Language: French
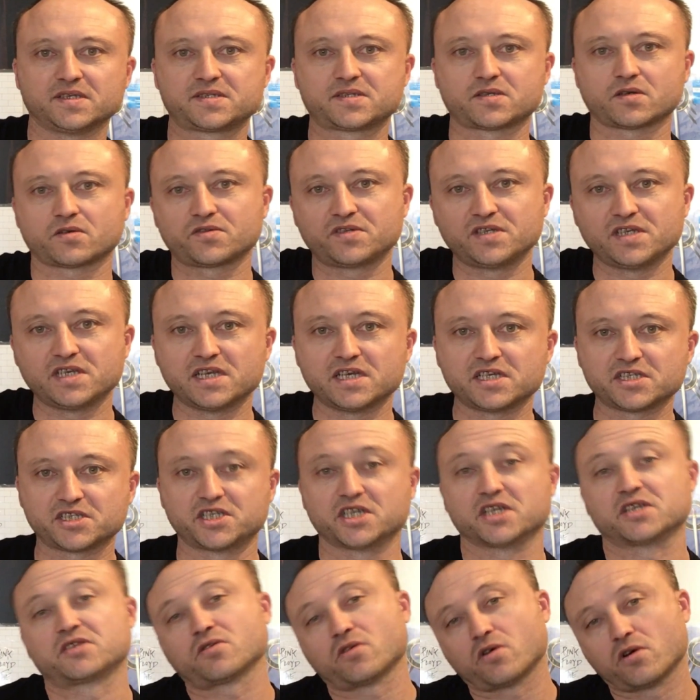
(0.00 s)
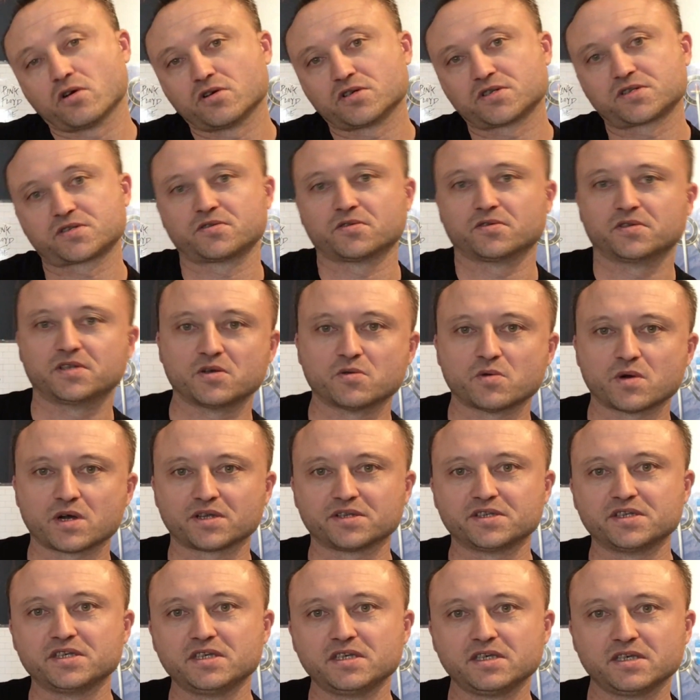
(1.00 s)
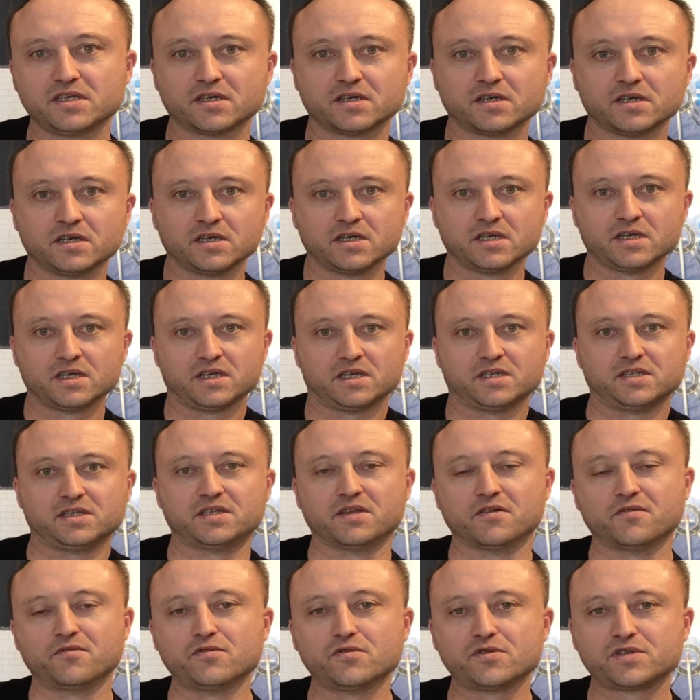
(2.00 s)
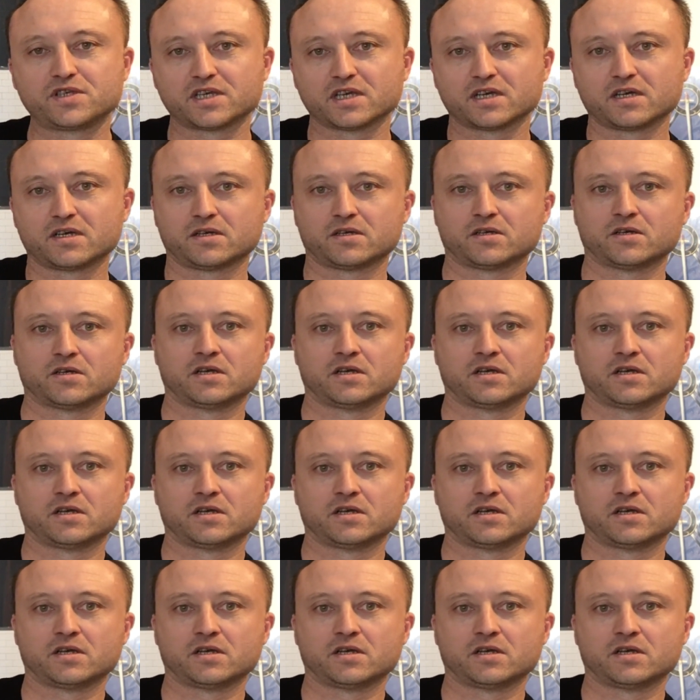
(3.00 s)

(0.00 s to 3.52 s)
sortilèges, des trusts, des warnings, des vulcains.